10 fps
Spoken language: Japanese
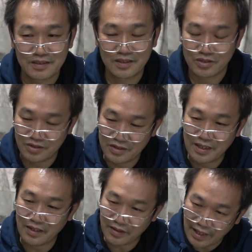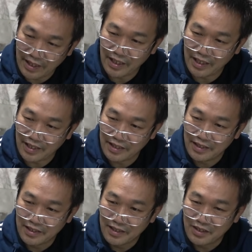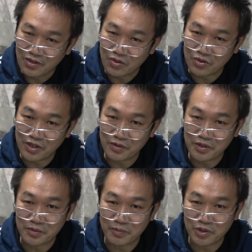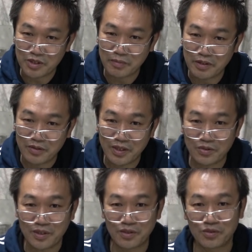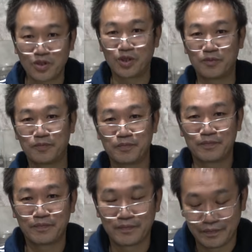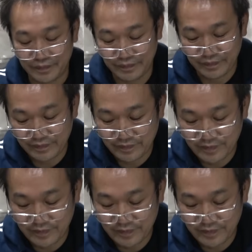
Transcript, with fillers: するんだよね、まあ、ゴールデンウィークもしイベントやるとなるとそうか支度